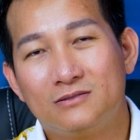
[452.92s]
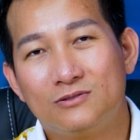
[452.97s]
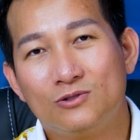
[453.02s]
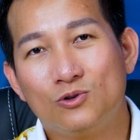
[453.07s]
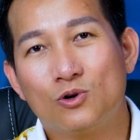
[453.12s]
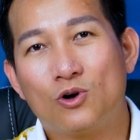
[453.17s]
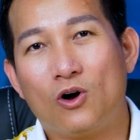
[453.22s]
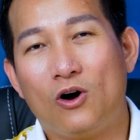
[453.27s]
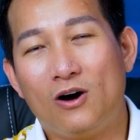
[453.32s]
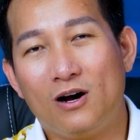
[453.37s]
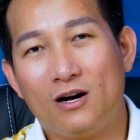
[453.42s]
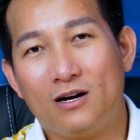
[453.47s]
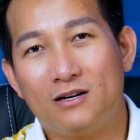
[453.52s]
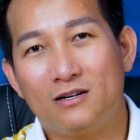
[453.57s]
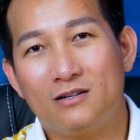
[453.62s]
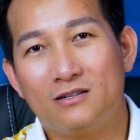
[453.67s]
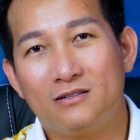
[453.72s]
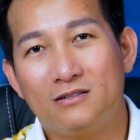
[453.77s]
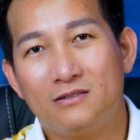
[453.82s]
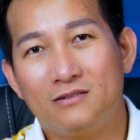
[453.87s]
nuôi con
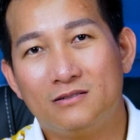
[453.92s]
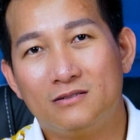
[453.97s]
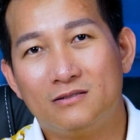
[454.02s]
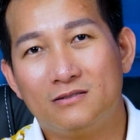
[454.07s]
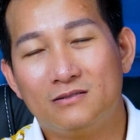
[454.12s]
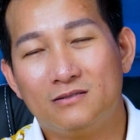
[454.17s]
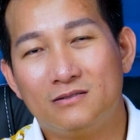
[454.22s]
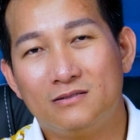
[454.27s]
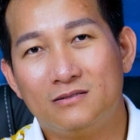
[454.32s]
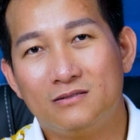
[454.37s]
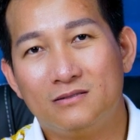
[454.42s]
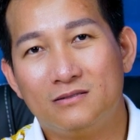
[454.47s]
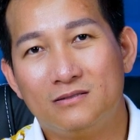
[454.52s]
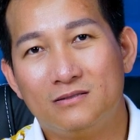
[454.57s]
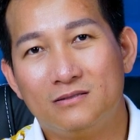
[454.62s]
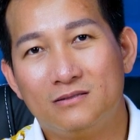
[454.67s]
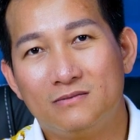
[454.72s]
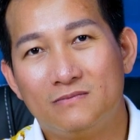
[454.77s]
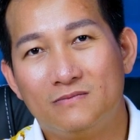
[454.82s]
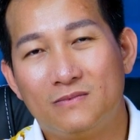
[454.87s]

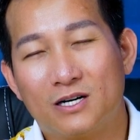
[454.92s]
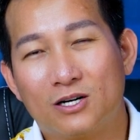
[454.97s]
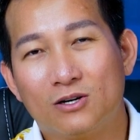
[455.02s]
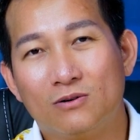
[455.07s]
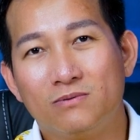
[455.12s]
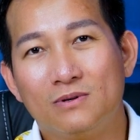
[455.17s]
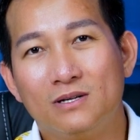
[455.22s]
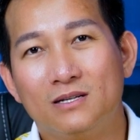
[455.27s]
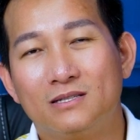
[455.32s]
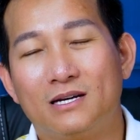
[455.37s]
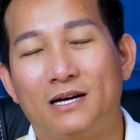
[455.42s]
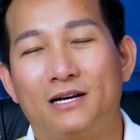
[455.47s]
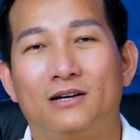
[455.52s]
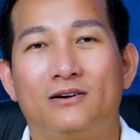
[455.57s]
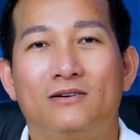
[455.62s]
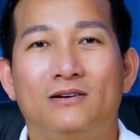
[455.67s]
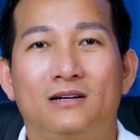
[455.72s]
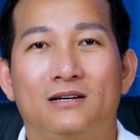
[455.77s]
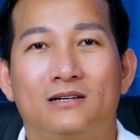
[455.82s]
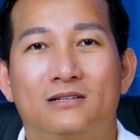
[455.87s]
và đúng như thầy
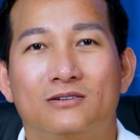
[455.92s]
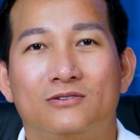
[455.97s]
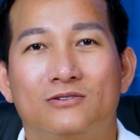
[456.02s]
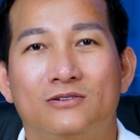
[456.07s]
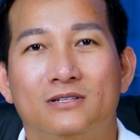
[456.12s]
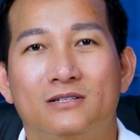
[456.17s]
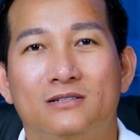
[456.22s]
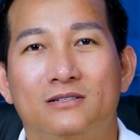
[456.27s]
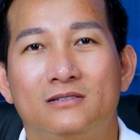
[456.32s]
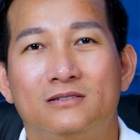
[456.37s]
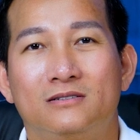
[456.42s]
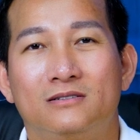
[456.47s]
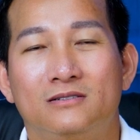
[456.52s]
nói là tôi